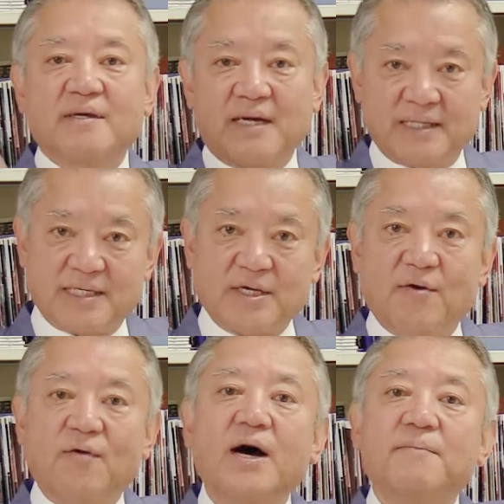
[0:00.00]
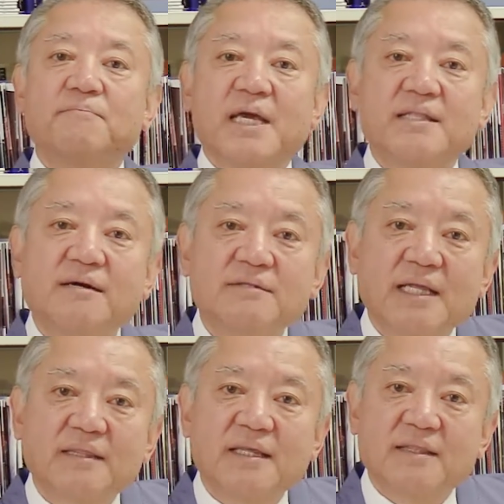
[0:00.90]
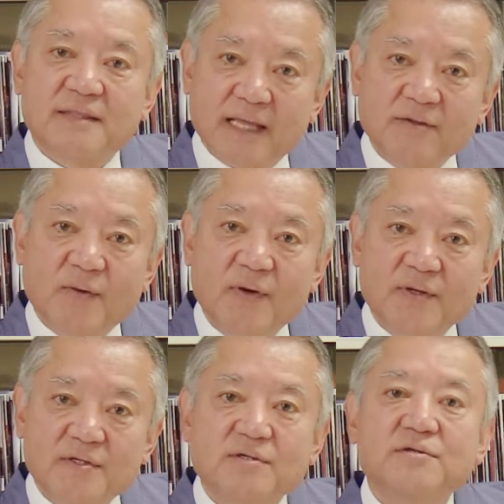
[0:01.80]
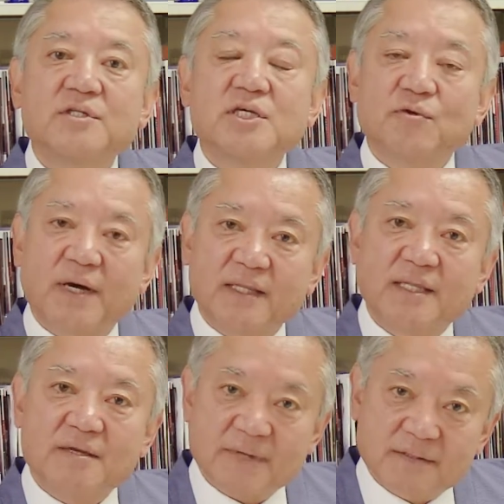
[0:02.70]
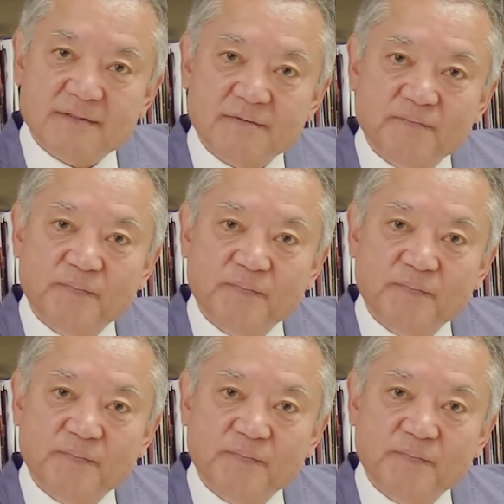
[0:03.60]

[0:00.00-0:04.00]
金沢は見えなくなっていったというふうに言われています